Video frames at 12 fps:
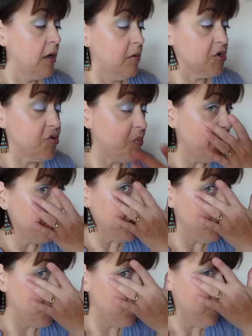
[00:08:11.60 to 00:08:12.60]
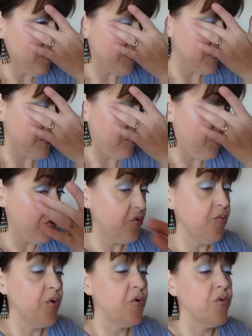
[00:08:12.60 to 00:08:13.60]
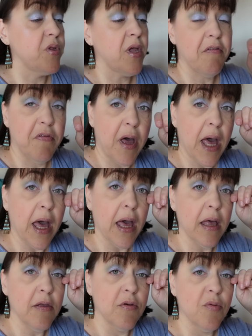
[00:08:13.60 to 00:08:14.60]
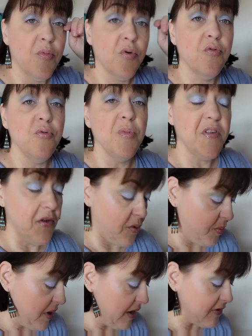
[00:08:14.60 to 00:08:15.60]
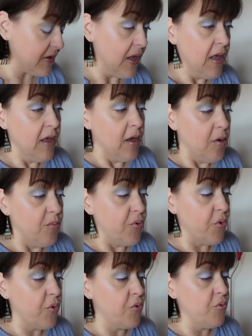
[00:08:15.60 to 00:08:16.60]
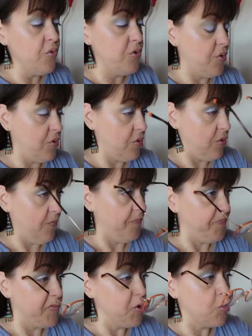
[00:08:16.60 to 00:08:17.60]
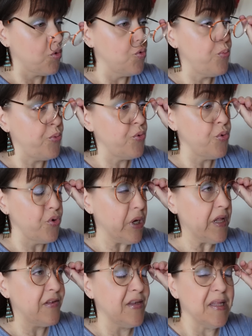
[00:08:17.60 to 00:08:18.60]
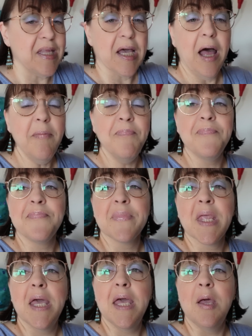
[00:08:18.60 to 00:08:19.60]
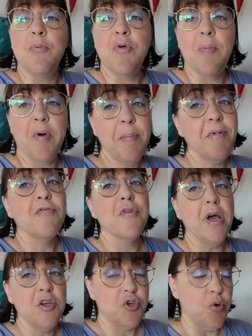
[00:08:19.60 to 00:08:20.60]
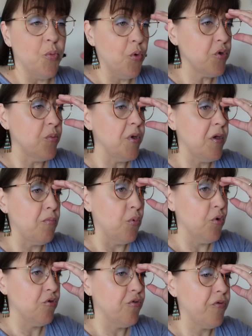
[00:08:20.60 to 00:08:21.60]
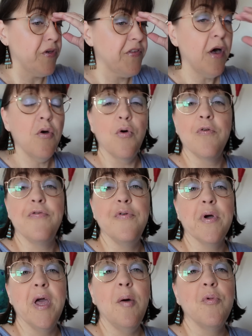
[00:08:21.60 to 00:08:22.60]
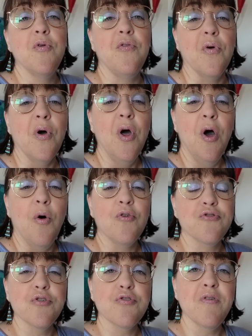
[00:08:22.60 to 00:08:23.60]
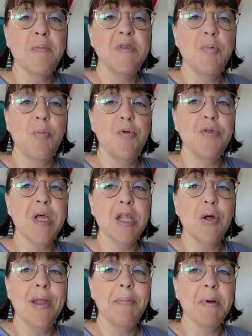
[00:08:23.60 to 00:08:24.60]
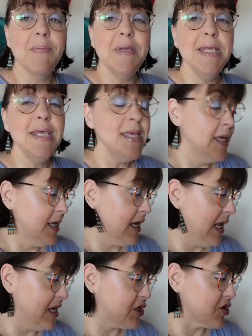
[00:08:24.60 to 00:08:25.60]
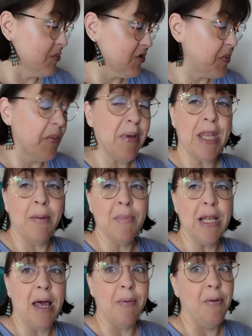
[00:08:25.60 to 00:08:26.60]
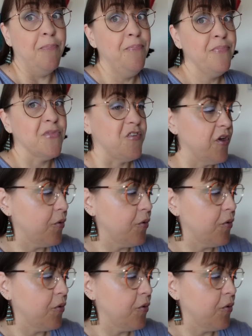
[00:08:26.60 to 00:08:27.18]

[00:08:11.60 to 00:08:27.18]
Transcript: je ne vais pas en faire beaucoup, hein, parce que c'est beaucoup, beaucoup de travail, euh, beaucoup de mise en place, beaucoup de, coupures, etc. Et puis après, il ben, faudra que je monte, mais bon, je ferai ça au fur et à mesure. On se retrouve un petit peu plus tard dans l'après-midi Allez, je commence par Madame Glam. Hmm, j'ai